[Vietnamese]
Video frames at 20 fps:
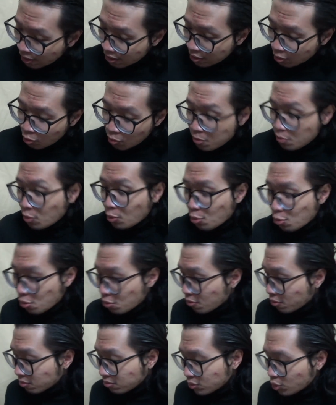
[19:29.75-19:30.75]
ụp
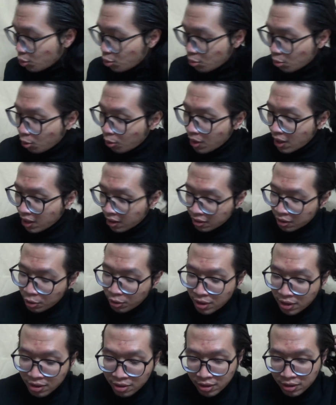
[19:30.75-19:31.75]
mũ độ khoảng đâu
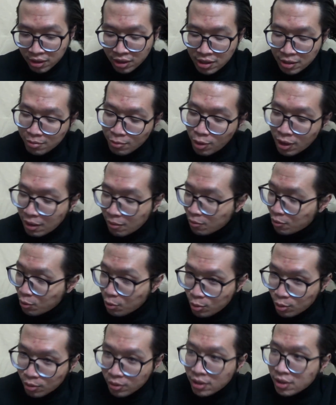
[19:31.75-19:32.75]
đấy nửa tiếng 45
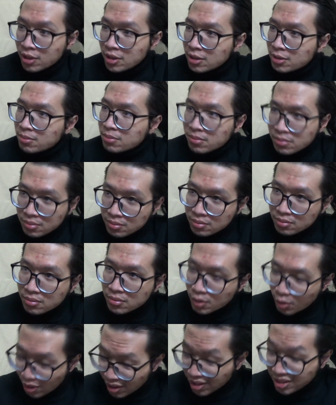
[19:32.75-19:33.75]
phút ừ,
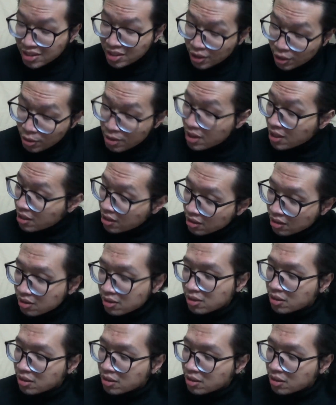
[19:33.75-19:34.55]
hoặc nhiều hơn